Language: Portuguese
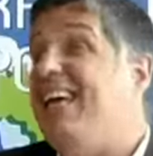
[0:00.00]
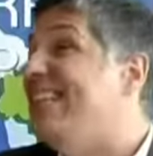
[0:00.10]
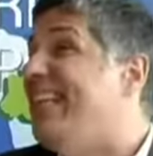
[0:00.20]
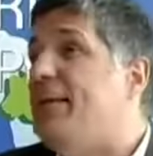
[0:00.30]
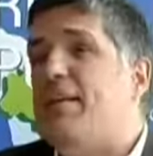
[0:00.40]

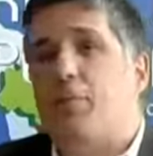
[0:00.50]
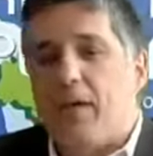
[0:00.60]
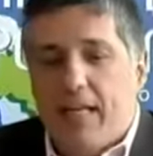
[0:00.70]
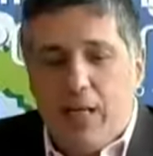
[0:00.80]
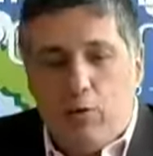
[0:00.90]
Exatamente,
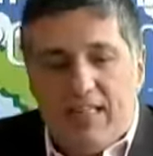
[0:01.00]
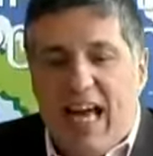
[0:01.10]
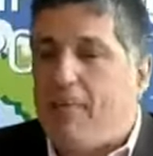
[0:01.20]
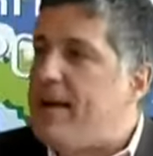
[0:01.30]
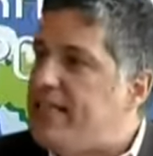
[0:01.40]
porque não
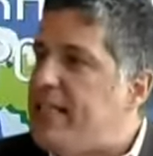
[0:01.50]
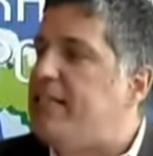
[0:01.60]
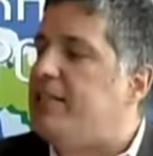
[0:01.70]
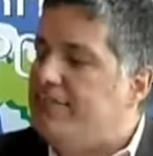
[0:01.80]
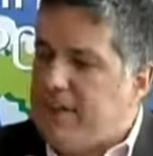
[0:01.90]
dá para a
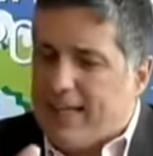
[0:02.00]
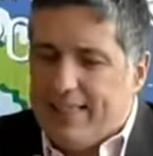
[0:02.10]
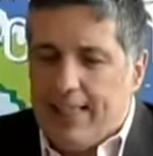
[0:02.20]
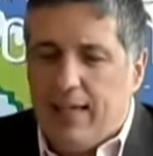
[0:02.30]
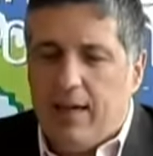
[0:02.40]
gente
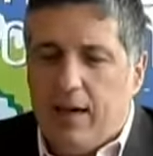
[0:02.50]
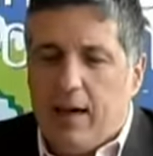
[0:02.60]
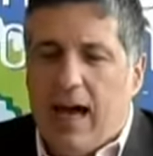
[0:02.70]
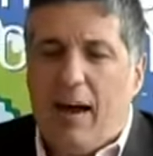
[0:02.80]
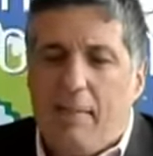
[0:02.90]
fazer
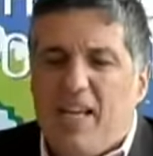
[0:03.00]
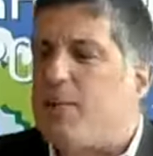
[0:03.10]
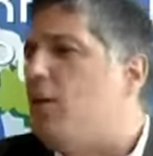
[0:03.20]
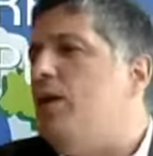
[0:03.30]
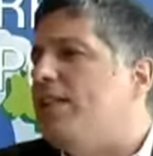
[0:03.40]
a
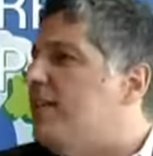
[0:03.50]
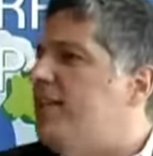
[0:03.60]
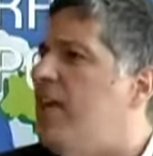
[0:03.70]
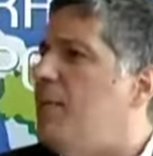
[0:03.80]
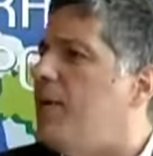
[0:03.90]
mesma coisa
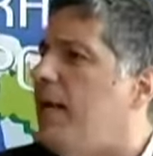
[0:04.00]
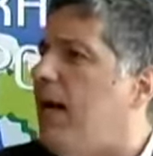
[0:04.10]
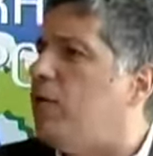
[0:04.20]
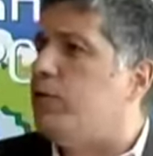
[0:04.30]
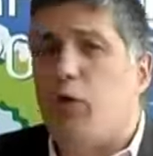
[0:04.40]
sempre, Carlos.